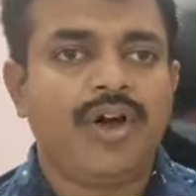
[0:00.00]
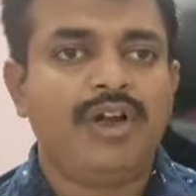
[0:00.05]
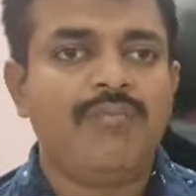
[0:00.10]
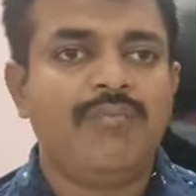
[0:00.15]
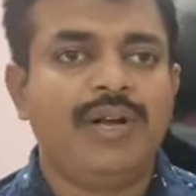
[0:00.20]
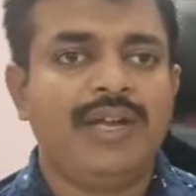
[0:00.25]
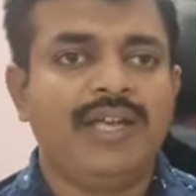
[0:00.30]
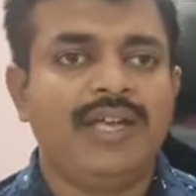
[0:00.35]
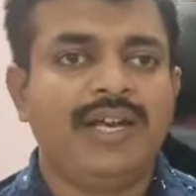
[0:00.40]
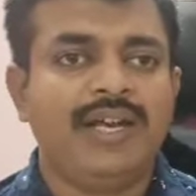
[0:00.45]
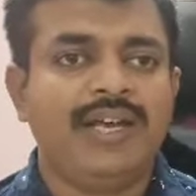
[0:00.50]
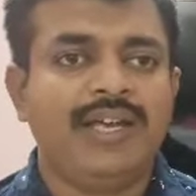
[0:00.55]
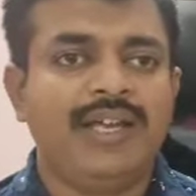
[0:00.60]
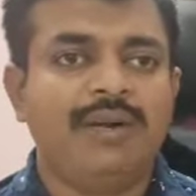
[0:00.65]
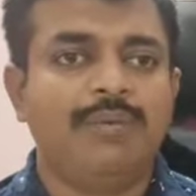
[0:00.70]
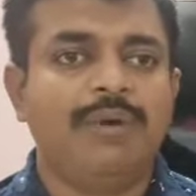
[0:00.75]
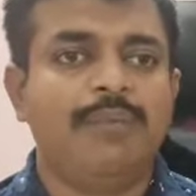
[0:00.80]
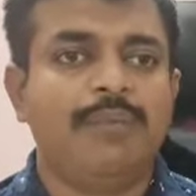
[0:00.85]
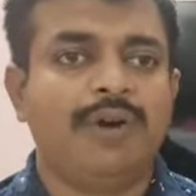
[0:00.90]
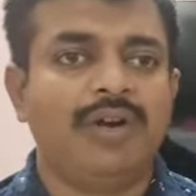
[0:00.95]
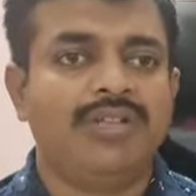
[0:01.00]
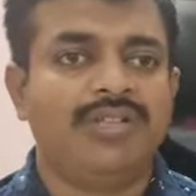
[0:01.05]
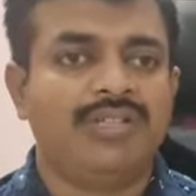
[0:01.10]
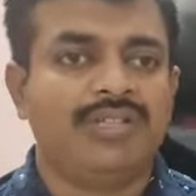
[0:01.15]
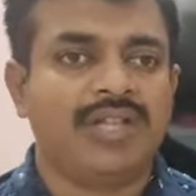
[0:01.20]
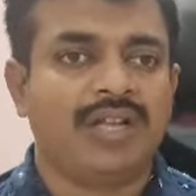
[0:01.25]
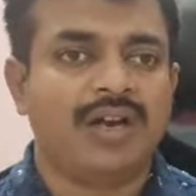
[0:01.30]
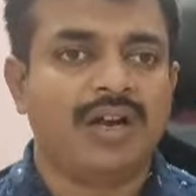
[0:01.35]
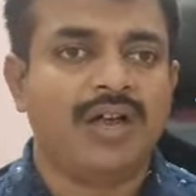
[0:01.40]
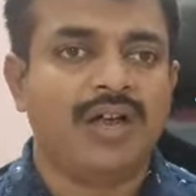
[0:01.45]
நான் மெடிக்கலை எப்படி பாலிசி
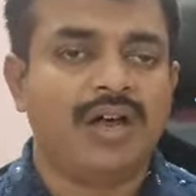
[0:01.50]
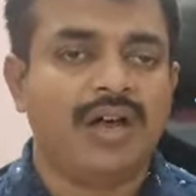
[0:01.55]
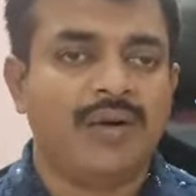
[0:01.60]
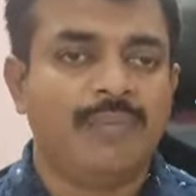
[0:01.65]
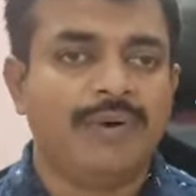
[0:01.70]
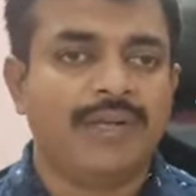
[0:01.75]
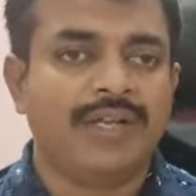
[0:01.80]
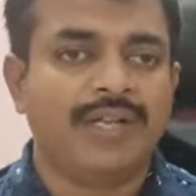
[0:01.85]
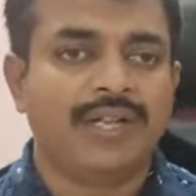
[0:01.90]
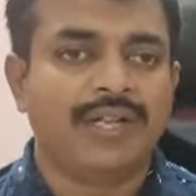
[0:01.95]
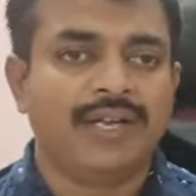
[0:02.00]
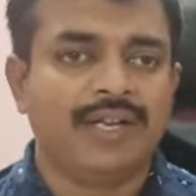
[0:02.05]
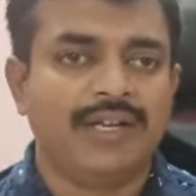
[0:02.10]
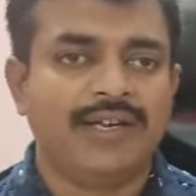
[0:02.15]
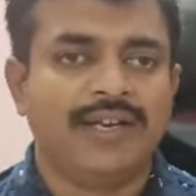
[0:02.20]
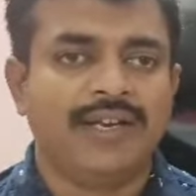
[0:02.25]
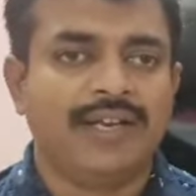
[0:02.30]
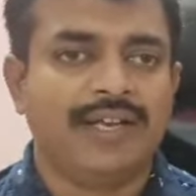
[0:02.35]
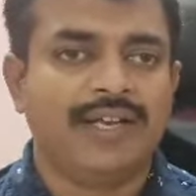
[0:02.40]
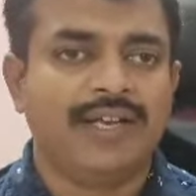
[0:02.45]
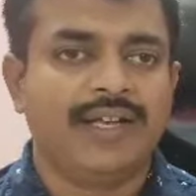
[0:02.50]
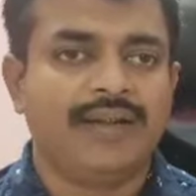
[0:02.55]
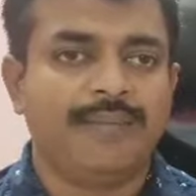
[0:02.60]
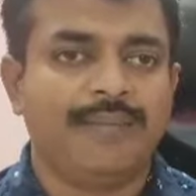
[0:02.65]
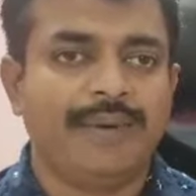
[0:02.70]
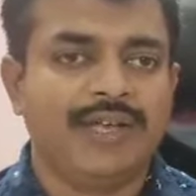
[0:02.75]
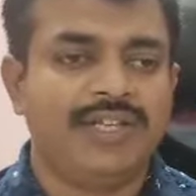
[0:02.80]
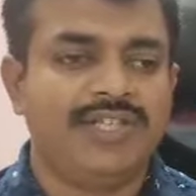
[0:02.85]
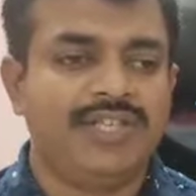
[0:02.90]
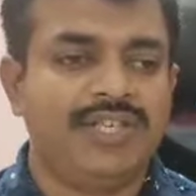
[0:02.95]
தரலாம் அப்படிங்கிறது தான் இன்றைய
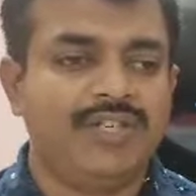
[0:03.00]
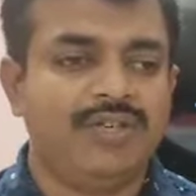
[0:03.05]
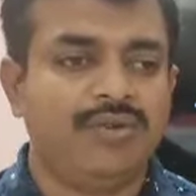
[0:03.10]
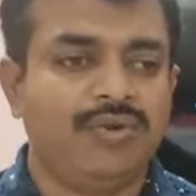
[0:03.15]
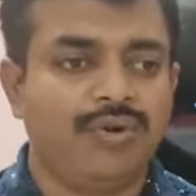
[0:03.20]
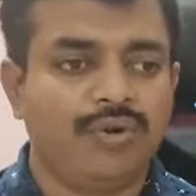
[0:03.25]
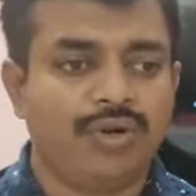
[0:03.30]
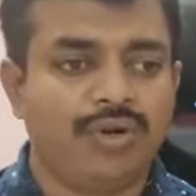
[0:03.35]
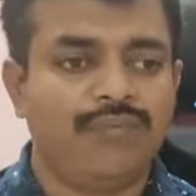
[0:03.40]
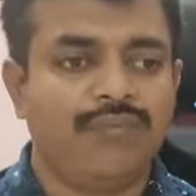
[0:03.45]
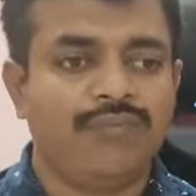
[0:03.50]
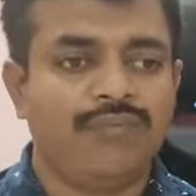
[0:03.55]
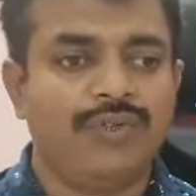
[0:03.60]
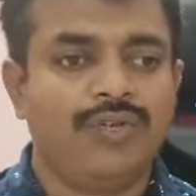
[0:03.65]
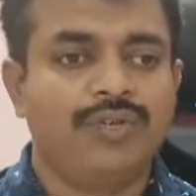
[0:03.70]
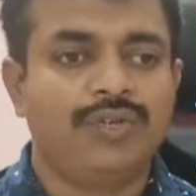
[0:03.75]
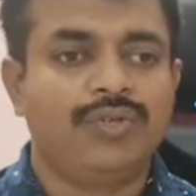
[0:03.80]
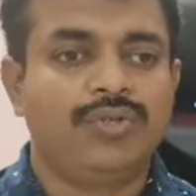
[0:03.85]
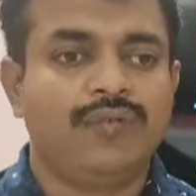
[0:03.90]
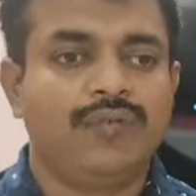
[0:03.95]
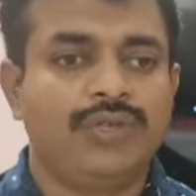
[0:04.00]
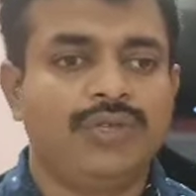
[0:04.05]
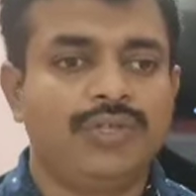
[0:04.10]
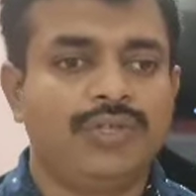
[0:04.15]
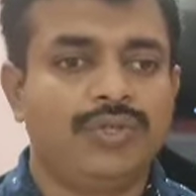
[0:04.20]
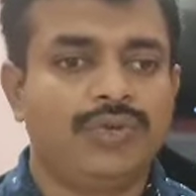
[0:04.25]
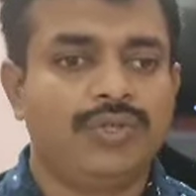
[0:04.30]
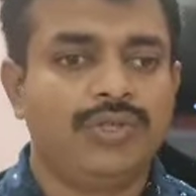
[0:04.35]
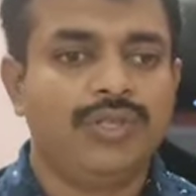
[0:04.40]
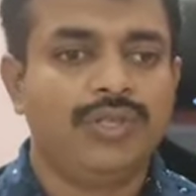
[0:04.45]
பயிற்சியின் நோக்கம் ஸோ
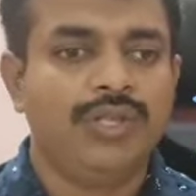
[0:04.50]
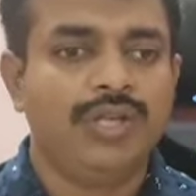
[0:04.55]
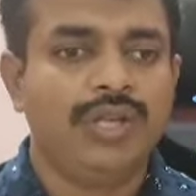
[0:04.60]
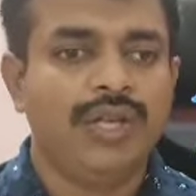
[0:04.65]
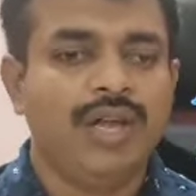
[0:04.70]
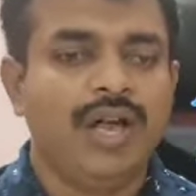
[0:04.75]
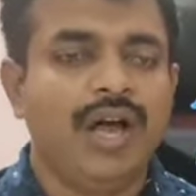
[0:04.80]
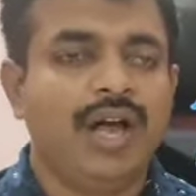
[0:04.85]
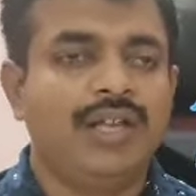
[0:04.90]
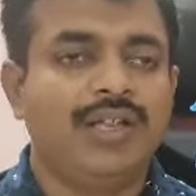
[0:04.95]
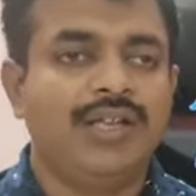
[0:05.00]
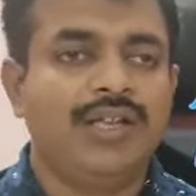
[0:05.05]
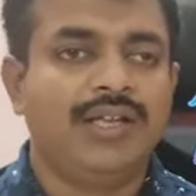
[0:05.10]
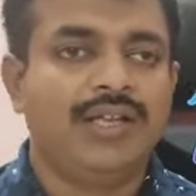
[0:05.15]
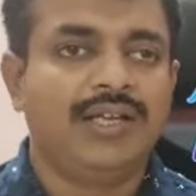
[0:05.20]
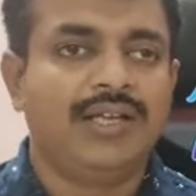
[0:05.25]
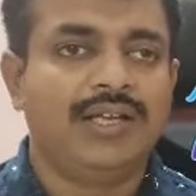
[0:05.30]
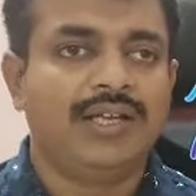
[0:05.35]
ஃபஸ்ட்டு வந்து அந்த